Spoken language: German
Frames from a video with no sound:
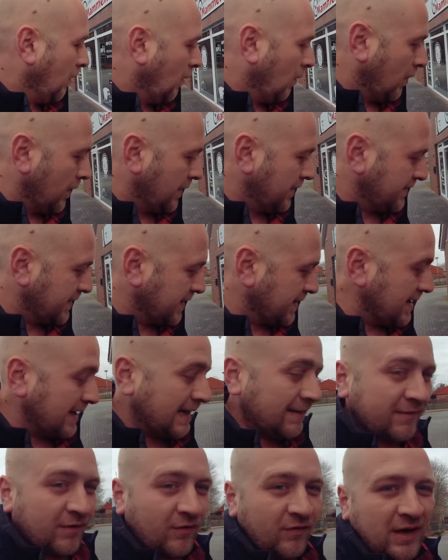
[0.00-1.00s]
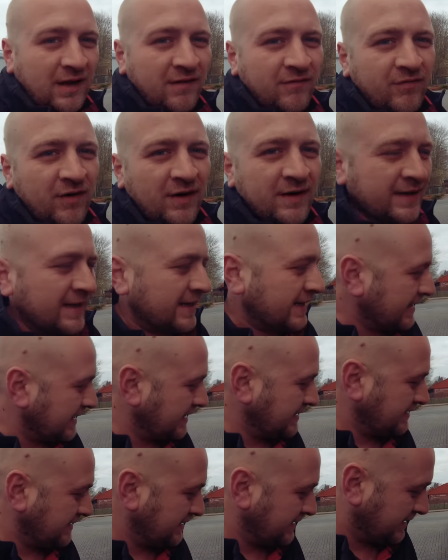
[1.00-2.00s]
Und äh, da gibt es auf jeden Fall eine
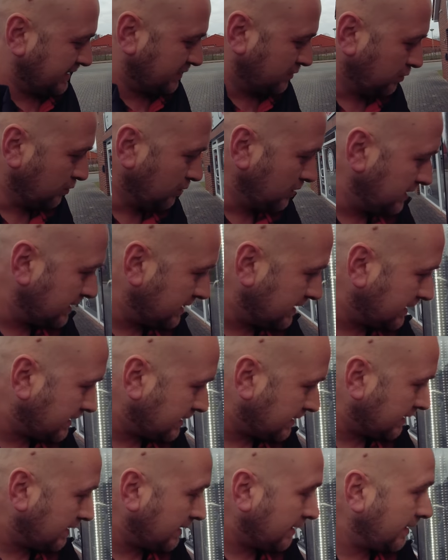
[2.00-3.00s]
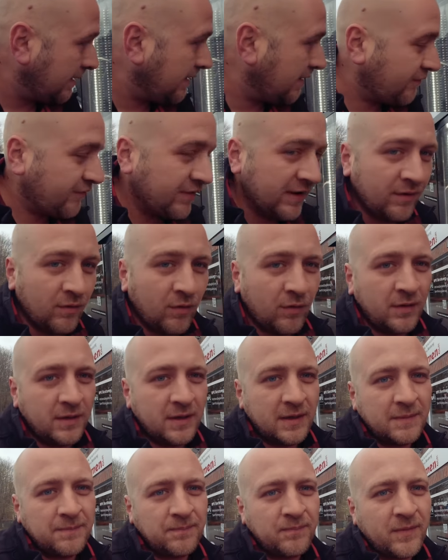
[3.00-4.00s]
richtig coole äh, Erfindung
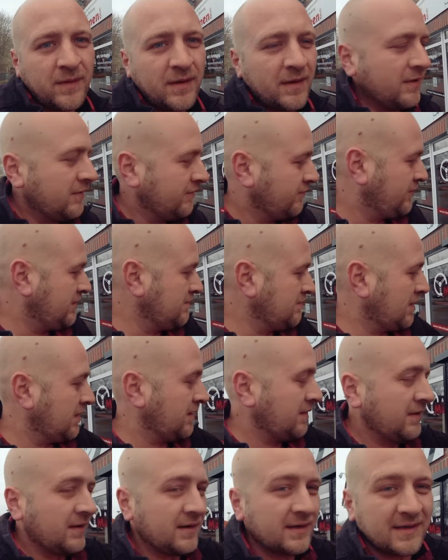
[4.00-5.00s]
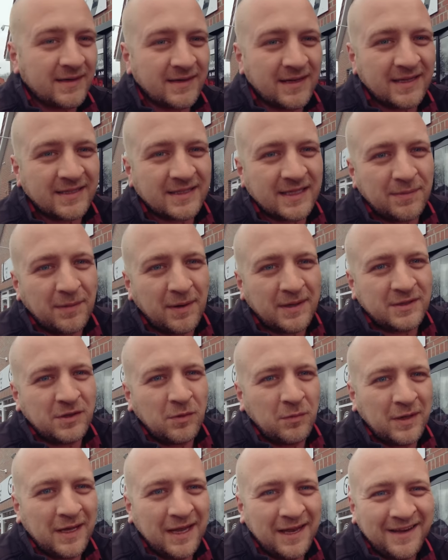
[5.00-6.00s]
wie man das quasi
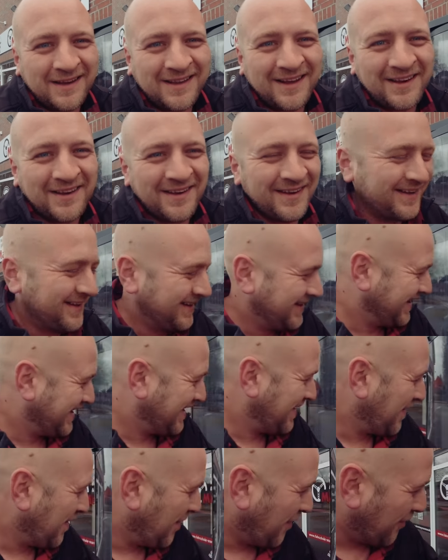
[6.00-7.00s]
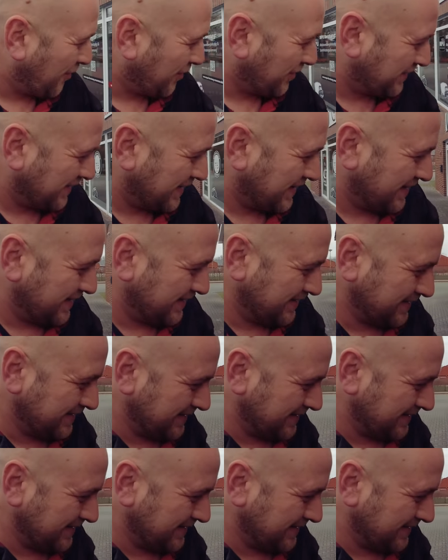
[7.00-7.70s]
umgehen kann. Und äh,